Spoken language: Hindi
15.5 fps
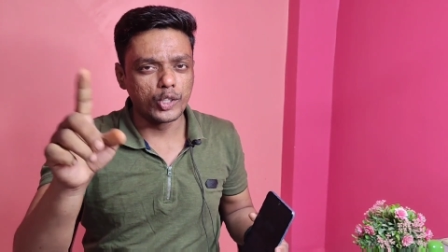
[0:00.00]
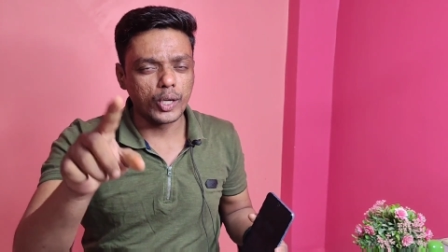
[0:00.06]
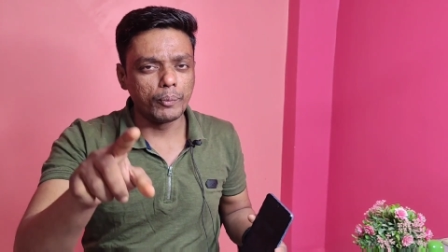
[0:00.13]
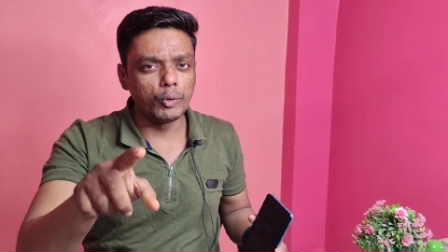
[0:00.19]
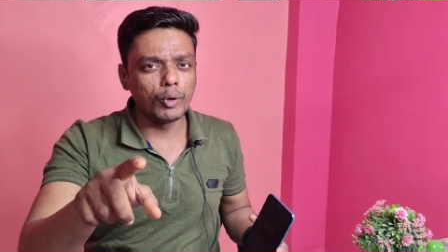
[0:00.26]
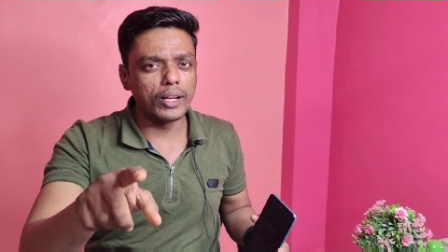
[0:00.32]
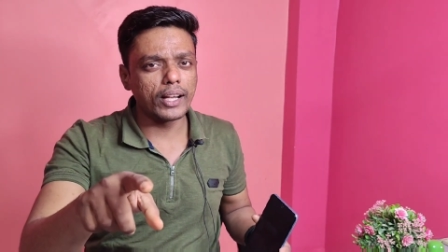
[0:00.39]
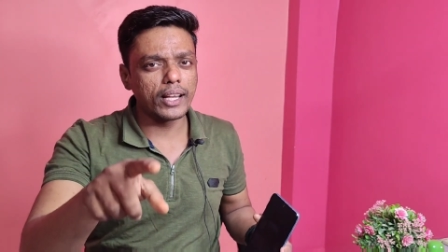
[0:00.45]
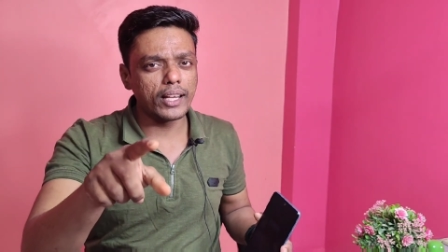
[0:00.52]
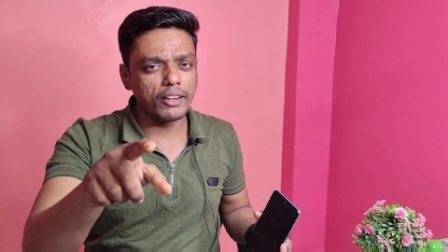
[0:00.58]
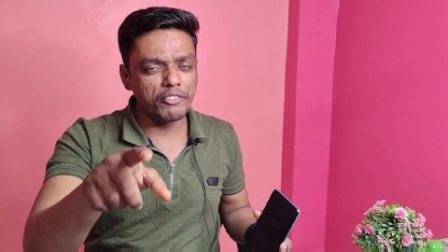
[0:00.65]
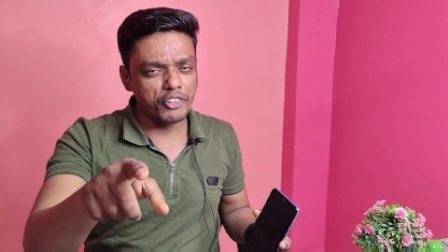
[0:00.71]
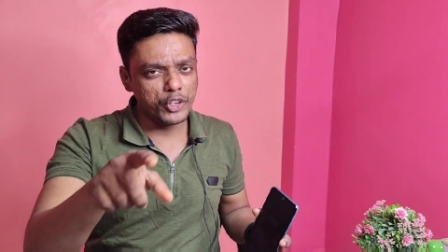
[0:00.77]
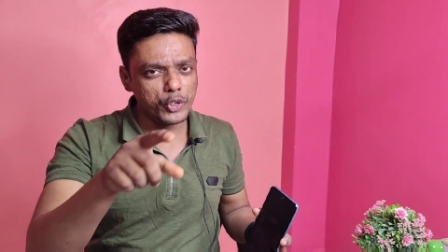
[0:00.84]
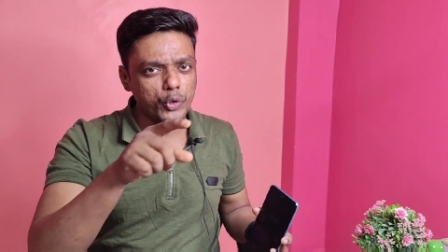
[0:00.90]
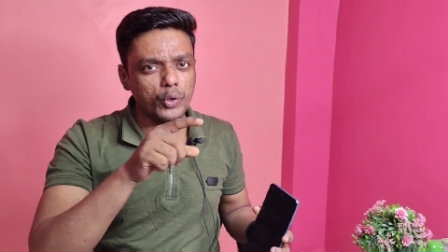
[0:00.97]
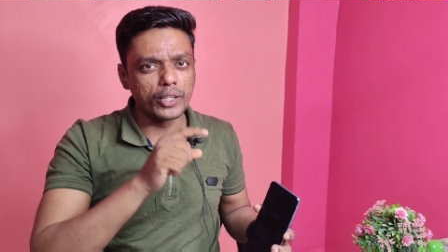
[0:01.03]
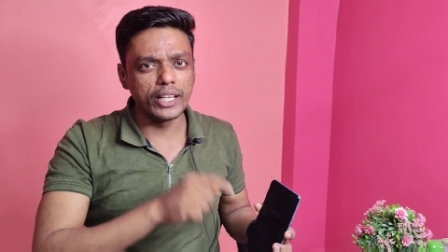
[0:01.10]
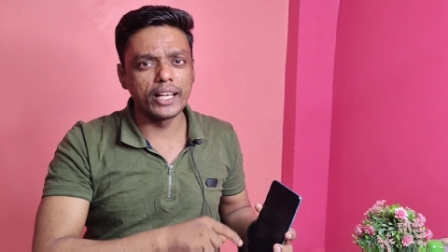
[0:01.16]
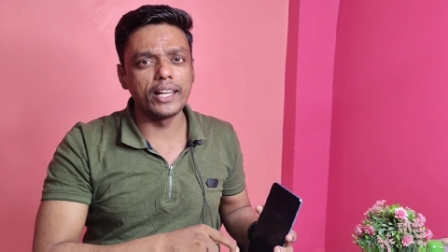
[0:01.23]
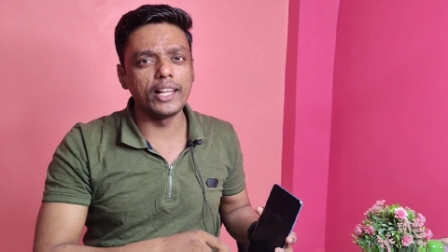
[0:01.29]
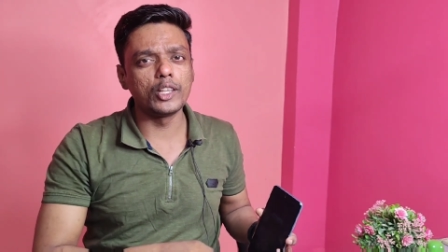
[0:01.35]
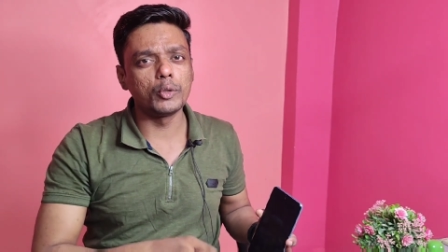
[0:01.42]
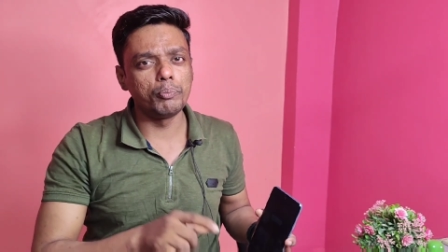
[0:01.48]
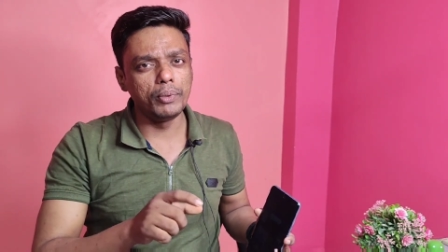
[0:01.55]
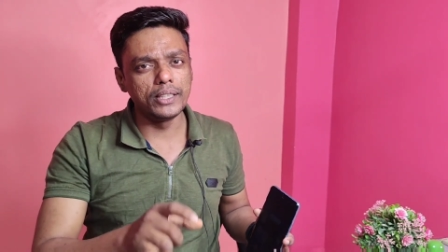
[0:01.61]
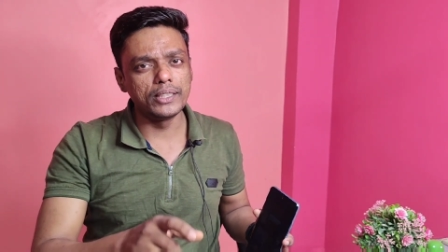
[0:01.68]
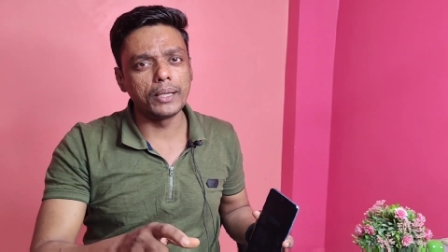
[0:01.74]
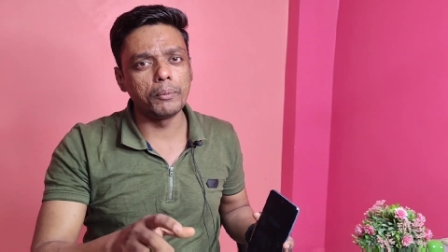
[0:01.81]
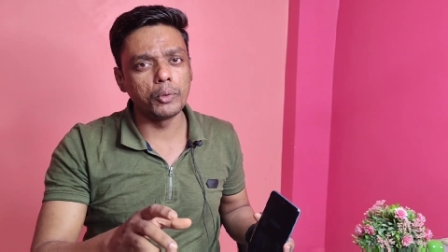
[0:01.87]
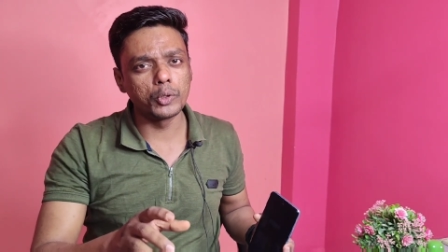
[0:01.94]
और शामी वाला अगर ये वीडियो को देख रहे हैं तो
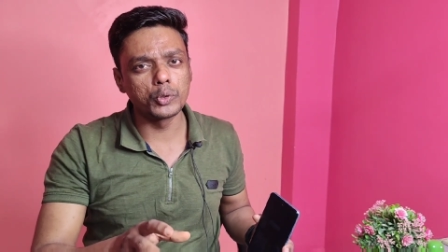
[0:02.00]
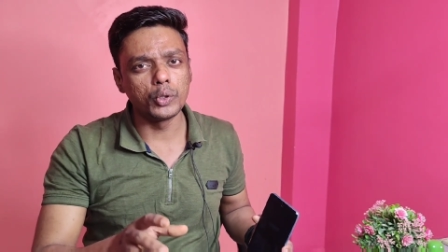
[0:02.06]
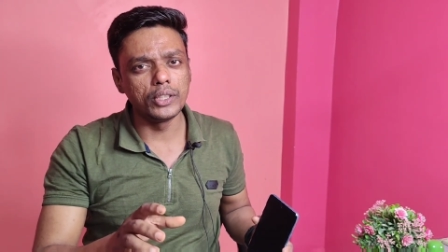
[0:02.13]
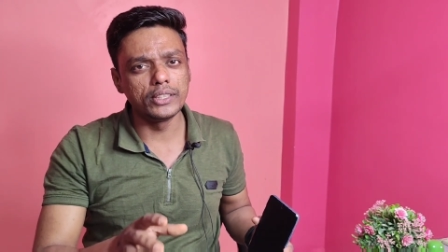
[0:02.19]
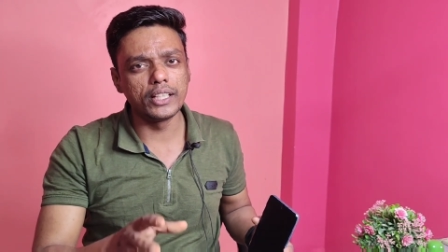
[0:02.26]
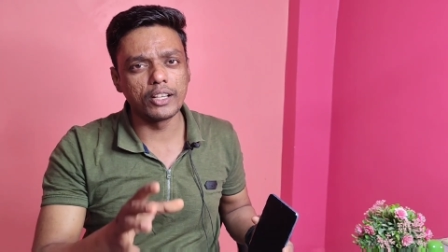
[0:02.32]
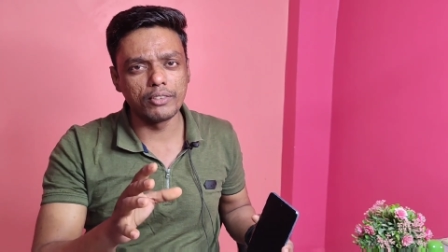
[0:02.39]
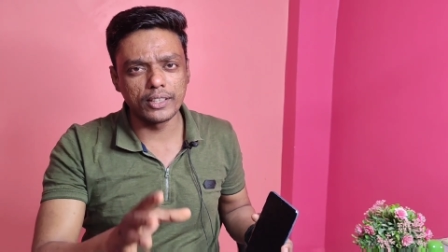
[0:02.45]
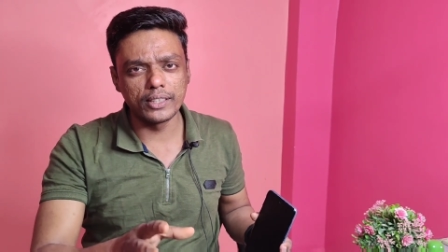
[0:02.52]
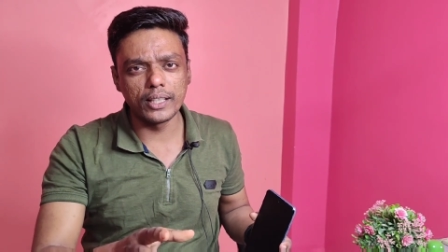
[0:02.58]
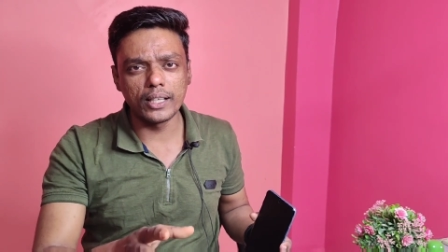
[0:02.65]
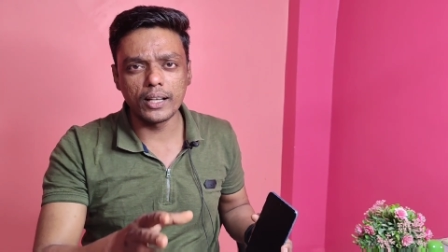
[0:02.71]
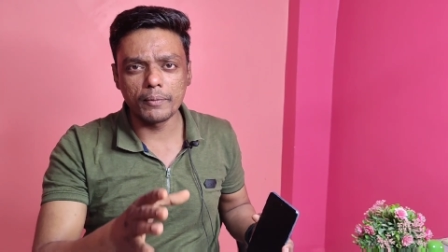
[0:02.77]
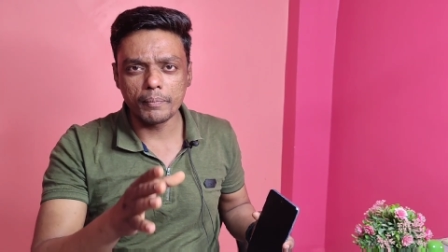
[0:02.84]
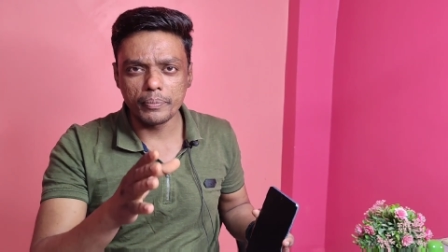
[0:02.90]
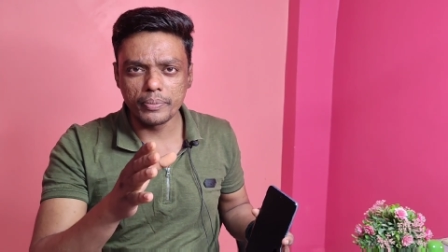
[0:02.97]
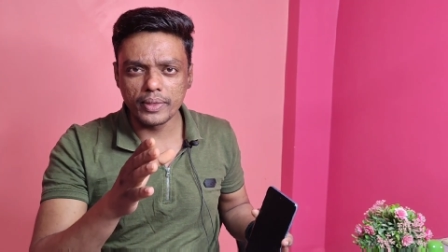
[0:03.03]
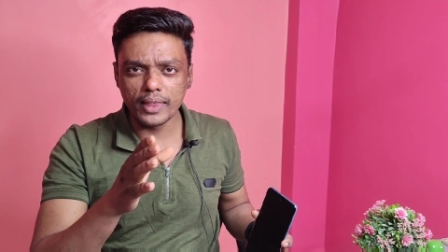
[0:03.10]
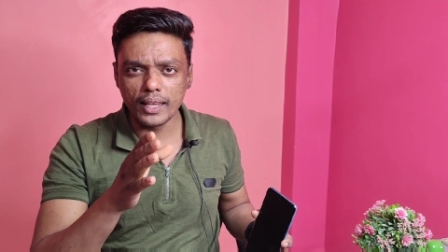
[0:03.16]
प्लीज़ आप लोगों से थोड़ी सी रिक्वेस्ट है